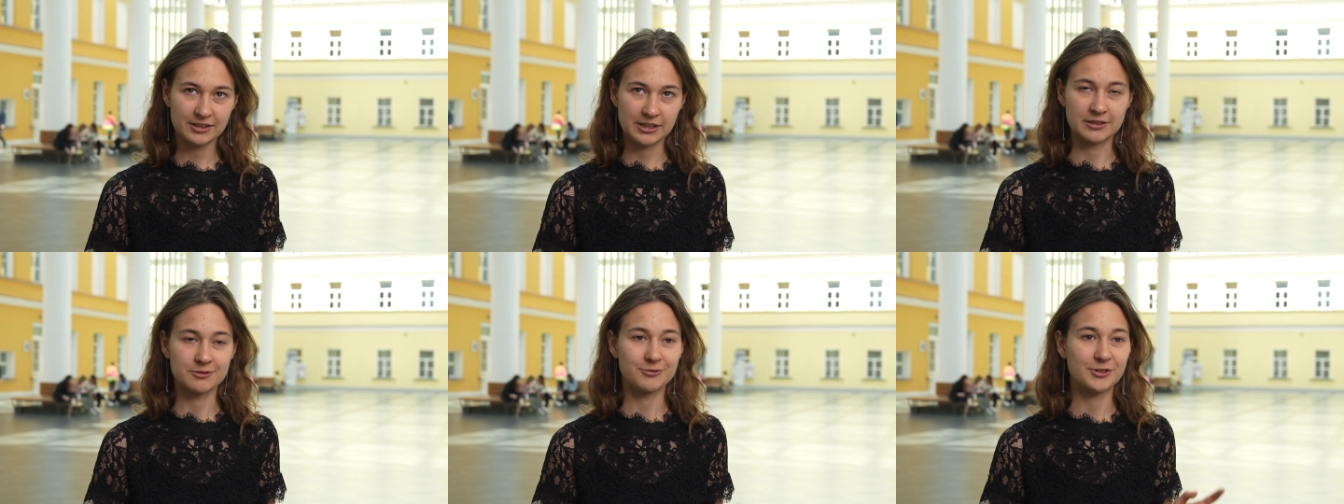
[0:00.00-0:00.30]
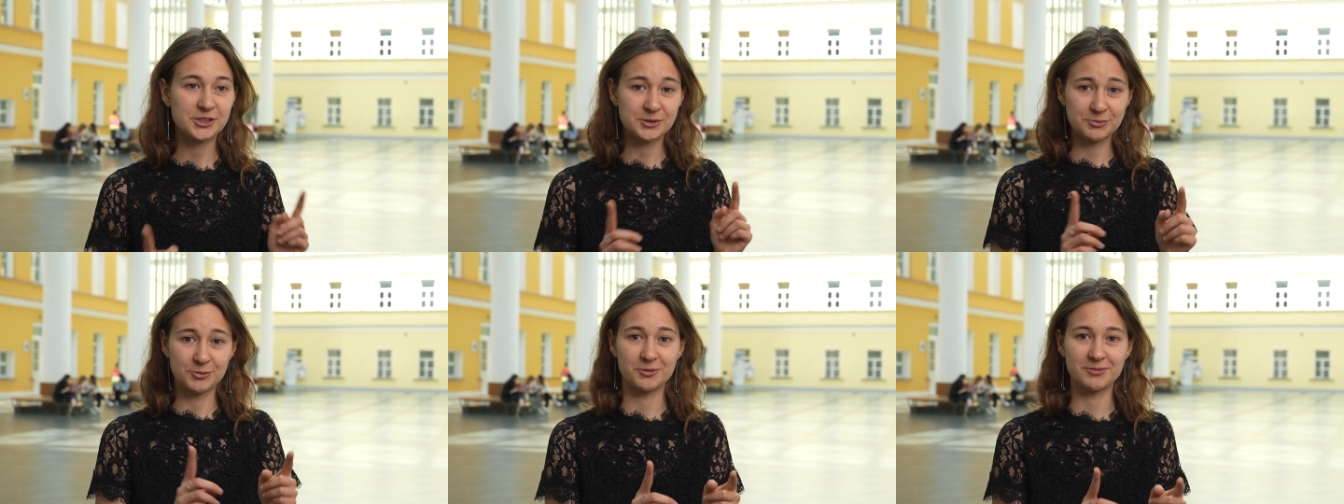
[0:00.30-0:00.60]
нет, в
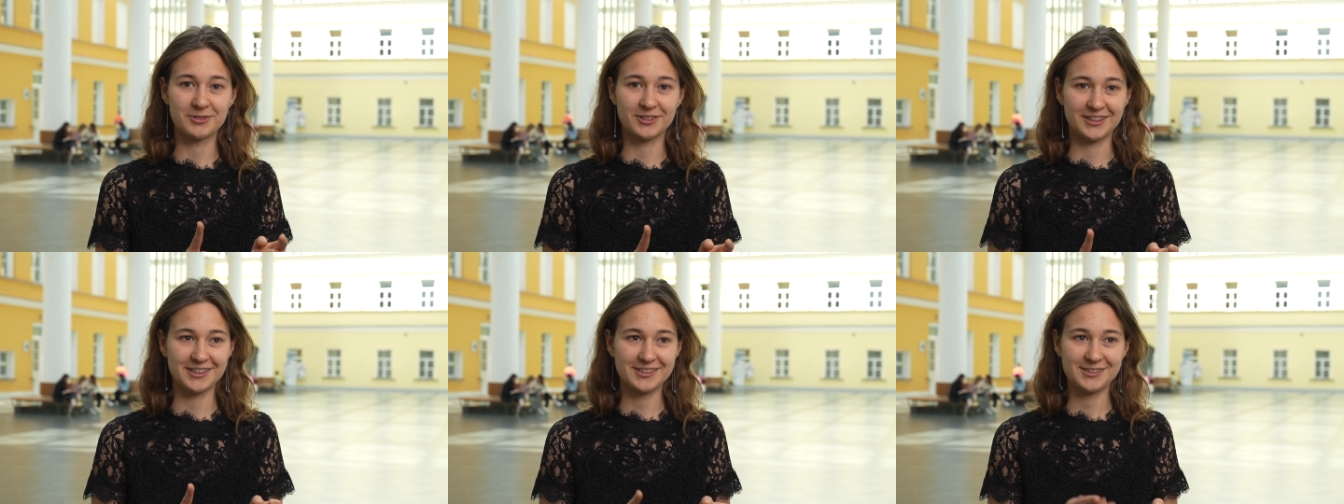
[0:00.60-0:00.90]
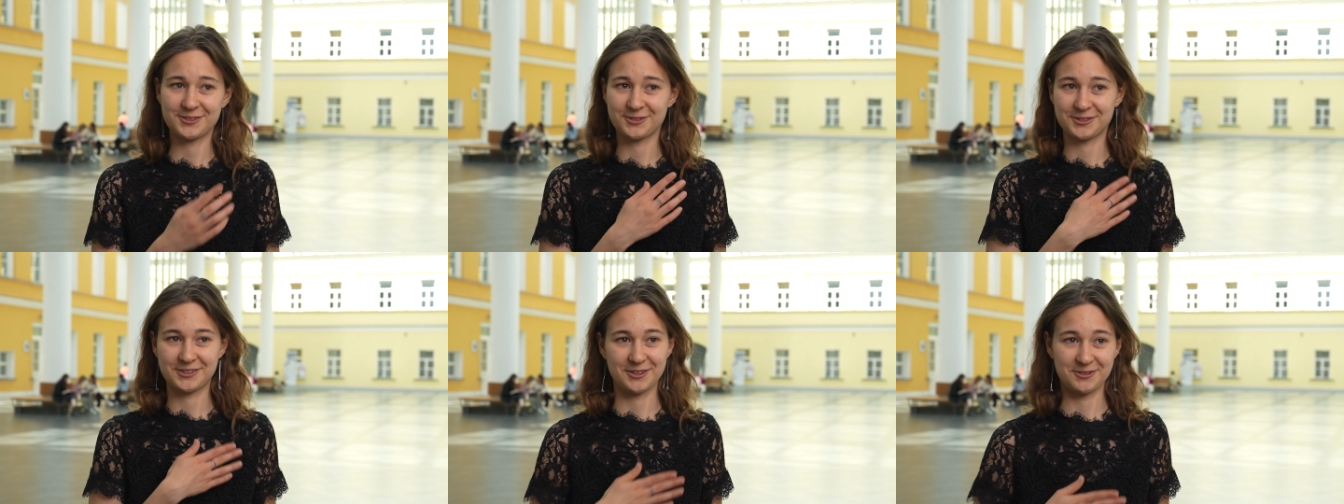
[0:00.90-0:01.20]
восьмом
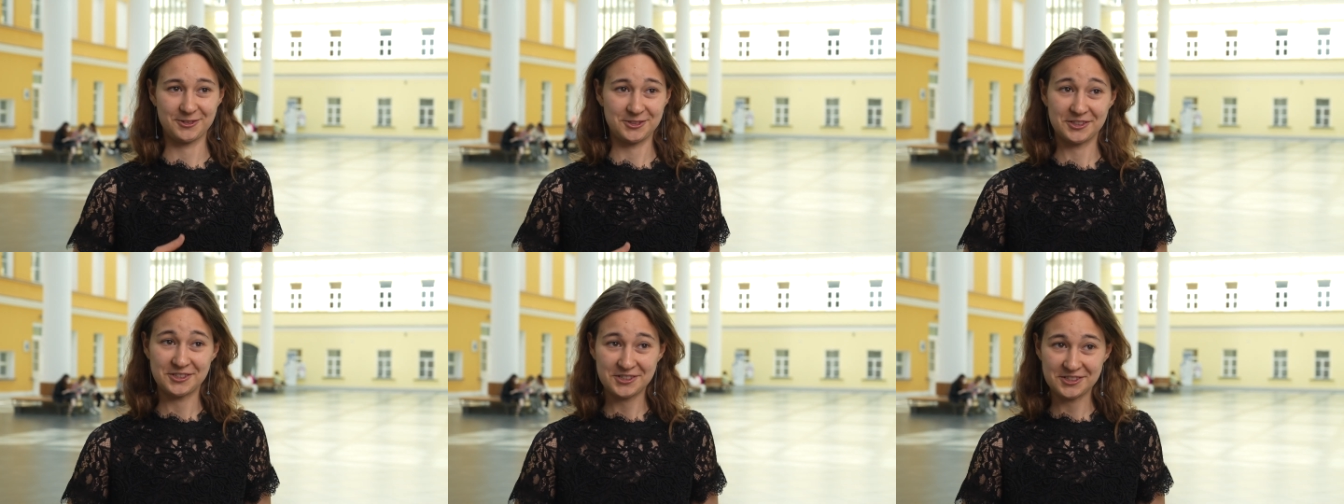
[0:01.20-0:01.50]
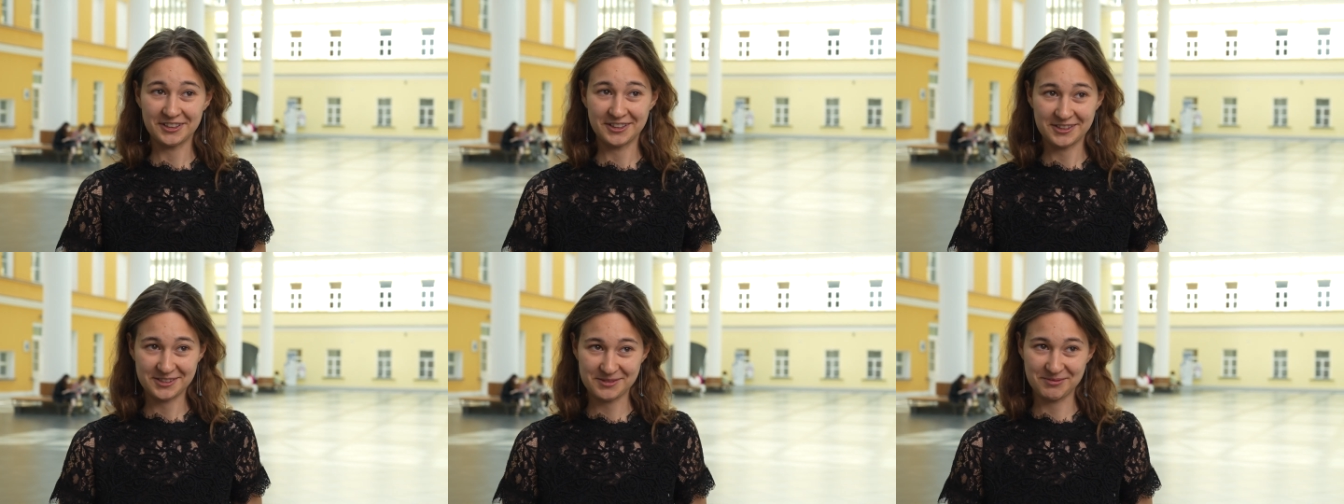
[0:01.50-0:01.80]
классе, я уже
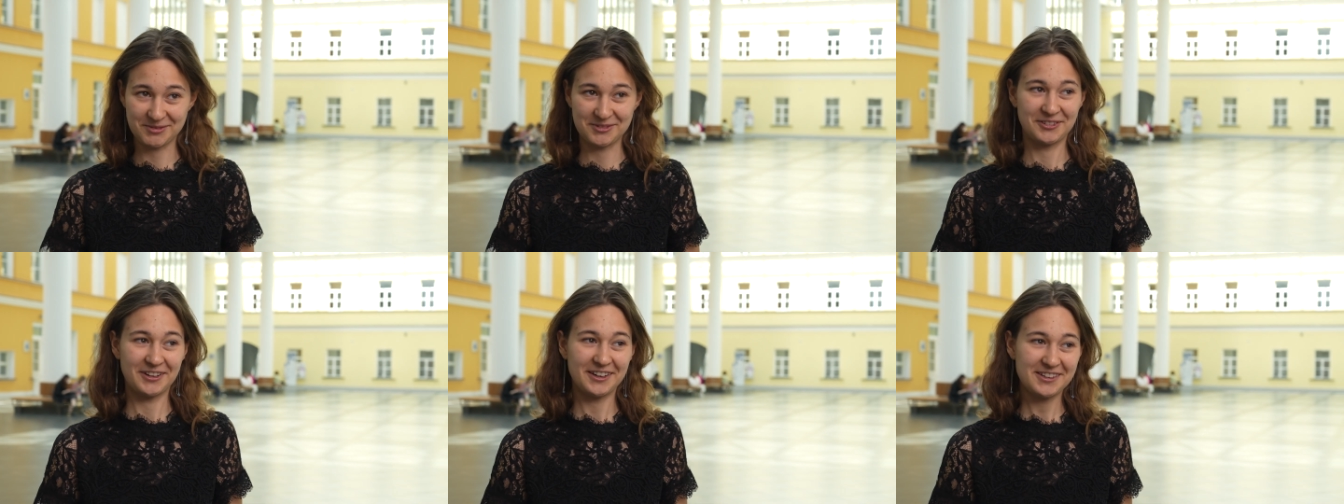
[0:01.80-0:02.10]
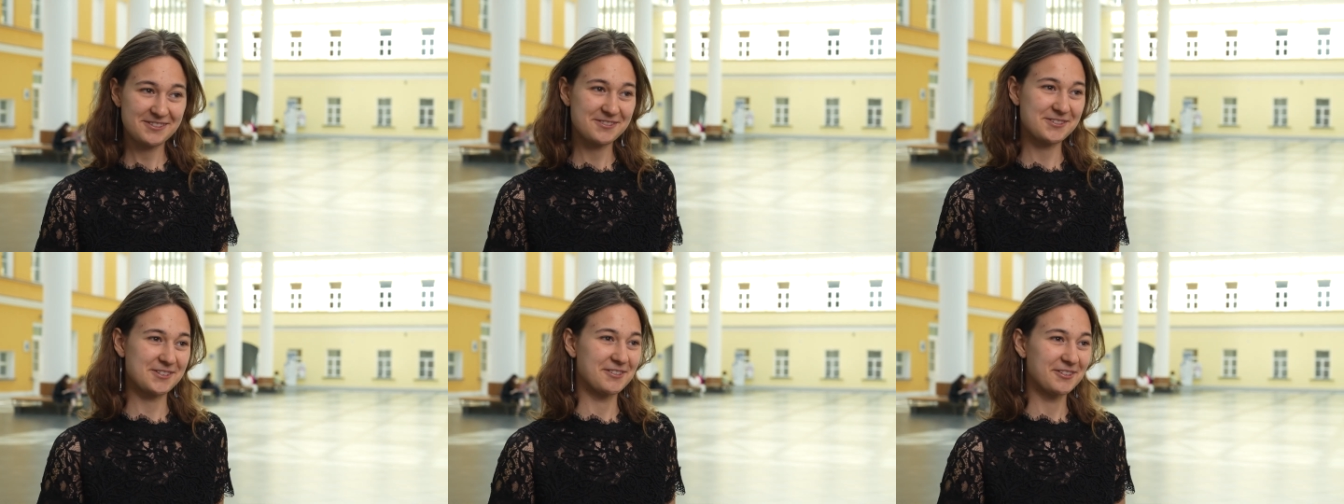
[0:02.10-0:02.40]
начинаю
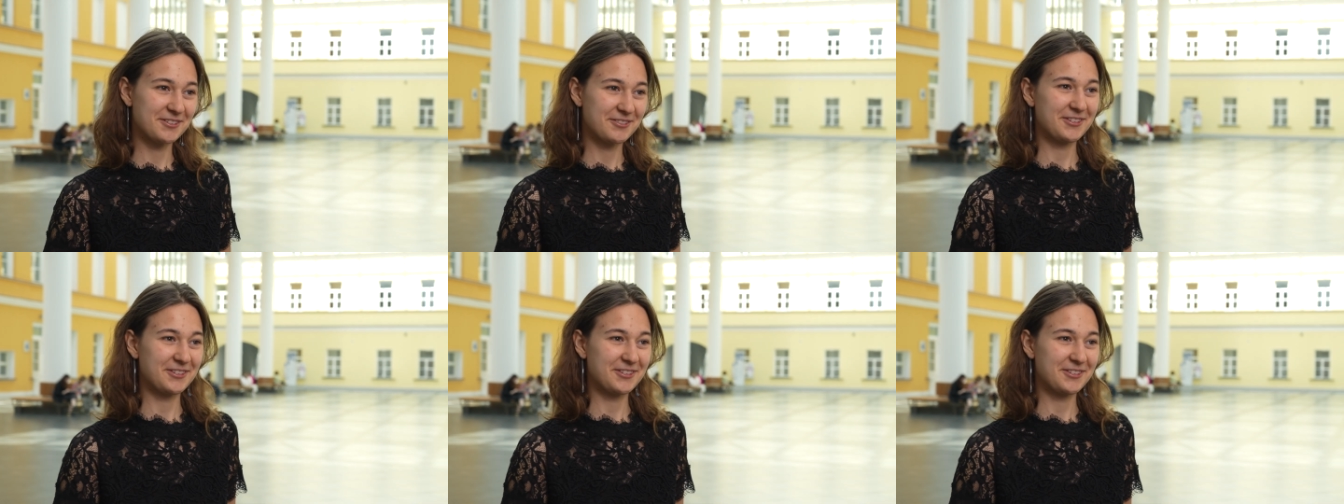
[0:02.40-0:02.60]
забывать, уже вот